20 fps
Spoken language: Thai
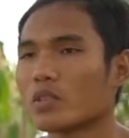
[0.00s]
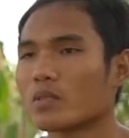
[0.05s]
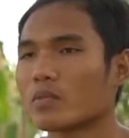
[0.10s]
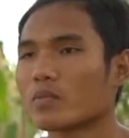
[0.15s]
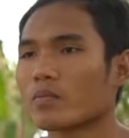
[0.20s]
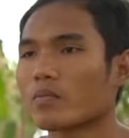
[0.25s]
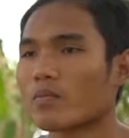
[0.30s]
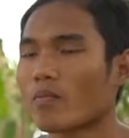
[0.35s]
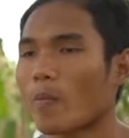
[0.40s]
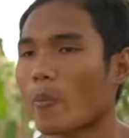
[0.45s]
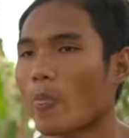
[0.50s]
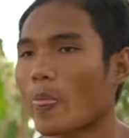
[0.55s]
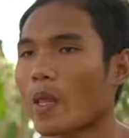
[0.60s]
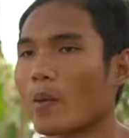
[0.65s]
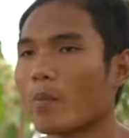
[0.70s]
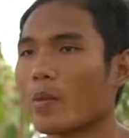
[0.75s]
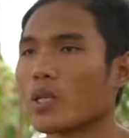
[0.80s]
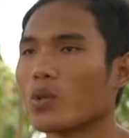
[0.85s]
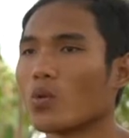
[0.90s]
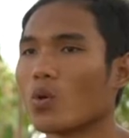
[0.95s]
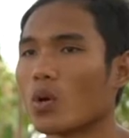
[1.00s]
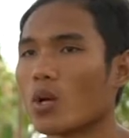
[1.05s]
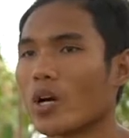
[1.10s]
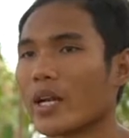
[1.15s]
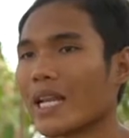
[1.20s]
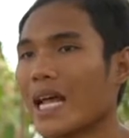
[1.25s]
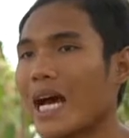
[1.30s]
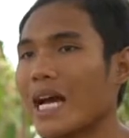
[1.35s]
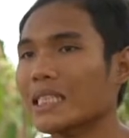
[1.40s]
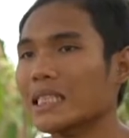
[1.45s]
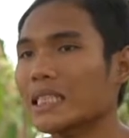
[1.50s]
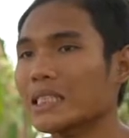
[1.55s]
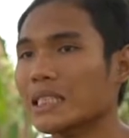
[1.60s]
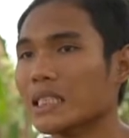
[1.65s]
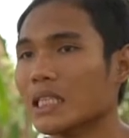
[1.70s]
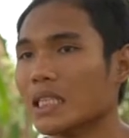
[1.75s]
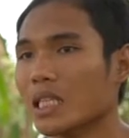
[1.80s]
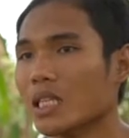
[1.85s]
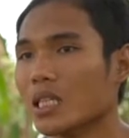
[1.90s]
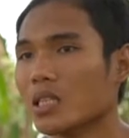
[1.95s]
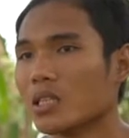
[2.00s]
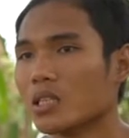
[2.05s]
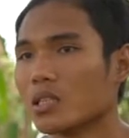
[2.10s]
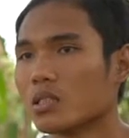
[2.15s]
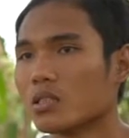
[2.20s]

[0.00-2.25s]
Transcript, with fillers: กมันอยู่รอดได้จริงๆครับ